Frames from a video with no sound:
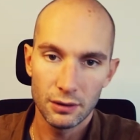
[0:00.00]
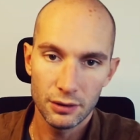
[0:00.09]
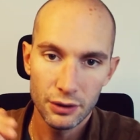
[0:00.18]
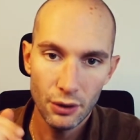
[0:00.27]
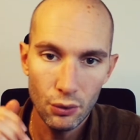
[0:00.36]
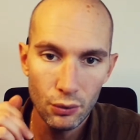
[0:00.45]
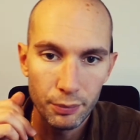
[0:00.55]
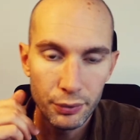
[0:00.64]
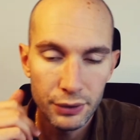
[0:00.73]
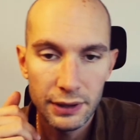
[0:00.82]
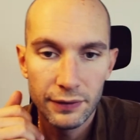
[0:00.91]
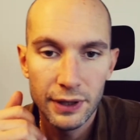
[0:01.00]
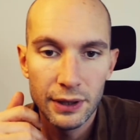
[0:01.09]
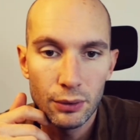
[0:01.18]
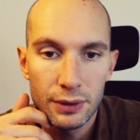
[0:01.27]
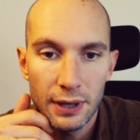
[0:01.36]
Yo, petite
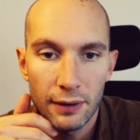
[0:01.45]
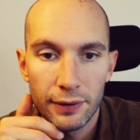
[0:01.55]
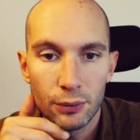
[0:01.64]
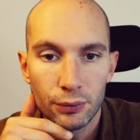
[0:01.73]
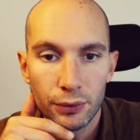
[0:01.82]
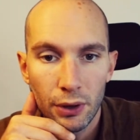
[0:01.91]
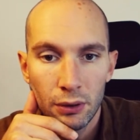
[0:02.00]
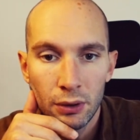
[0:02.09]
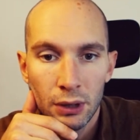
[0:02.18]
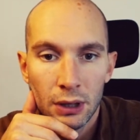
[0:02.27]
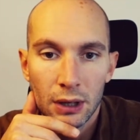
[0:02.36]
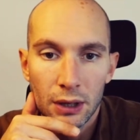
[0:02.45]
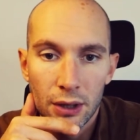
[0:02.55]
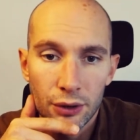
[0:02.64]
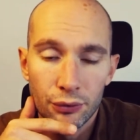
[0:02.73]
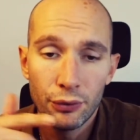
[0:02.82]
vidéo, ça fait longtemps.
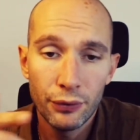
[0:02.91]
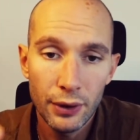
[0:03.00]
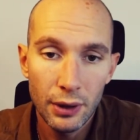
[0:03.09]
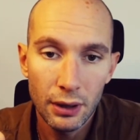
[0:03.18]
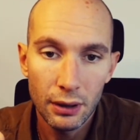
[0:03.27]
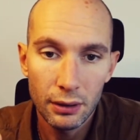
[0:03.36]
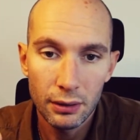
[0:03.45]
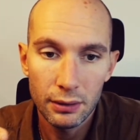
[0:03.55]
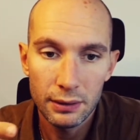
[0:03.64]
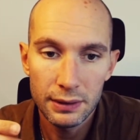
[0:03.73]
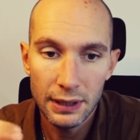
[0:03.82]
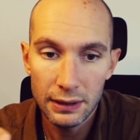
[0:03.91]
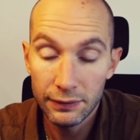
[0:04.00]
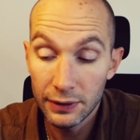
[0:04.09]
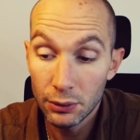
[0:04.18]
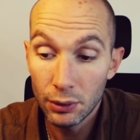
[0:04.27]
Je vous fais euh,
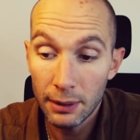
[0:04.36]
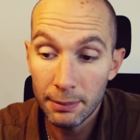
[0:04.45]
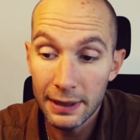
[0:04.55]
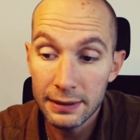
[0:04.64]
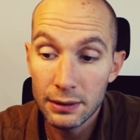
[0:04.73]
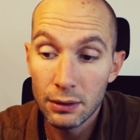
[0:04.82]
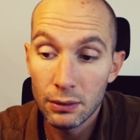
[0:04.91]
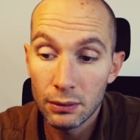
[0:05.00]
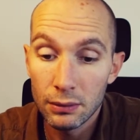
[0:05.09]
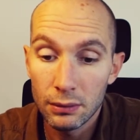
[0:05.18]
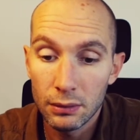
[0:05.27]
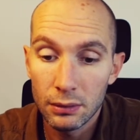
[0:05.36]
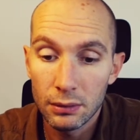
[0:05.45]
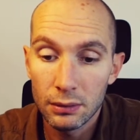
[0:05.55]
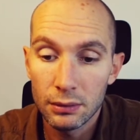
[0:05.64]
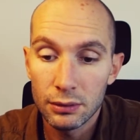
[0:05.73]
cette vidéo là parce que
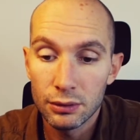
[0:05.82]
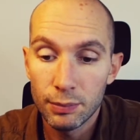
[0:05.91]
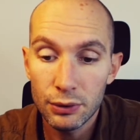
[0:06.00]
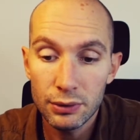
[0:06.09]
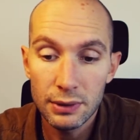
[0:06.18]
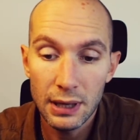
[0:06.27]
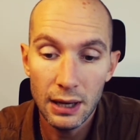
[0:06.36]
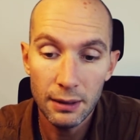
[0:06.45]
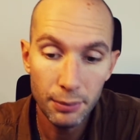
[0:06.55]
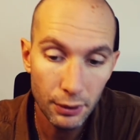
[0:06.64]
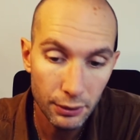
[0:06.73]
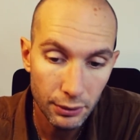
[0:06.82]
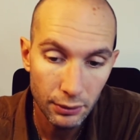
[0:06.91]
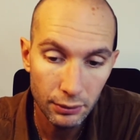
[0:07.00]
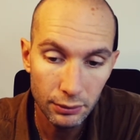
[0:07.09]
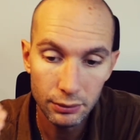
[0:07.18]
euh, je pense que c'est
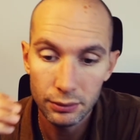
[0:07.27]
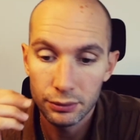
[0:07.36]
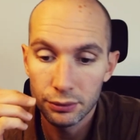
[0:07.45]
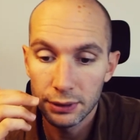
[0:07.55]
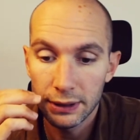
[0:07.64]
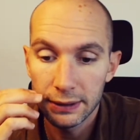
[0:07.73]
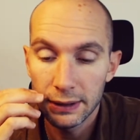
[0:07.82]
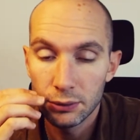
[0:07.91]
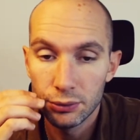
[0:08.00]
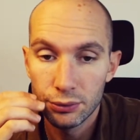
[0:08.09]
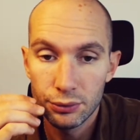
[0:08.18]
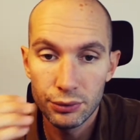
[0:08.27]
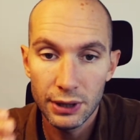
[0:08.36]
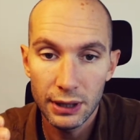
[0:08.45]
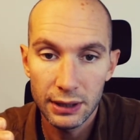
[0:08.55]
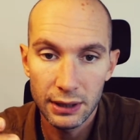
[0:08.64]
important de traiter le
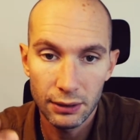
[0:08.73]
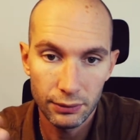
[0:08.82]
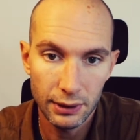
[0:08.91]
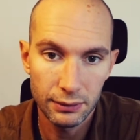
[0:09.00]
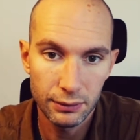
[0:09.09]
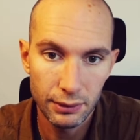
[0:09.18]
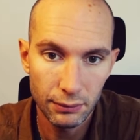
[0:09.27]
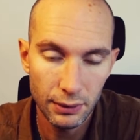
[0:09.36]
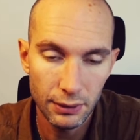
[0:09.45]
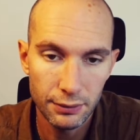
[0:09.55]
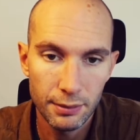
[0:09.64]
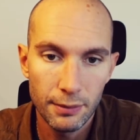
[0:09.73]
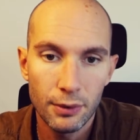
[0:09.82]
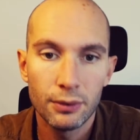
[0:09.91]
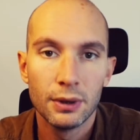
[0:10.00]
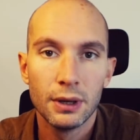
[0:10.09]
sujet qui est en train de se dérouler en ce
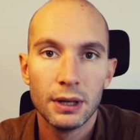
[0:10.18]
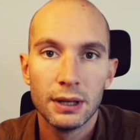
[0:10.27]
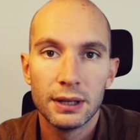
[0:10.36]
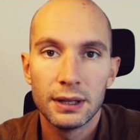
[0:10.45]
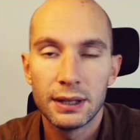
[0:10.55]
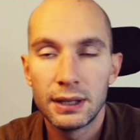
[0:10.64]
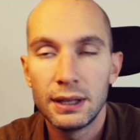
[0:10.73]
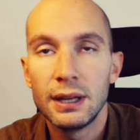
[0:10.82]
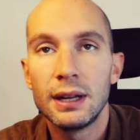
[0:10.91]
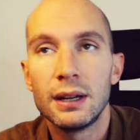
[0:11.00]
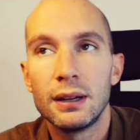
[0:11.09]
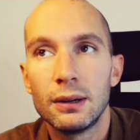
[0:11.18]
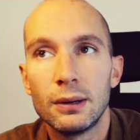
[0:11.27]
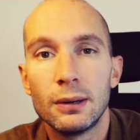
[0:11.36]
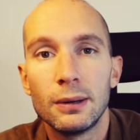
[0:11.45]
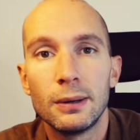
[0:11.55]
moment, qui est
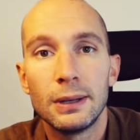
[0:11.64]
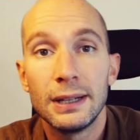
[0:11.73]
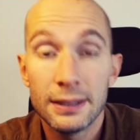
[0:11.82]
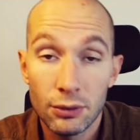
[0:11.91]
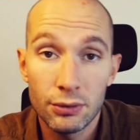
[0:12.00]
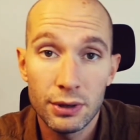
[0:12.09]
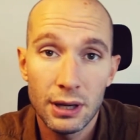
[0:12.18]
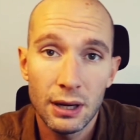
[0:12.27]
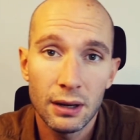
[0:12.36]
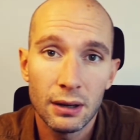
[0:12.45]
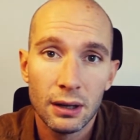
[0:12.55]
euh, les enchères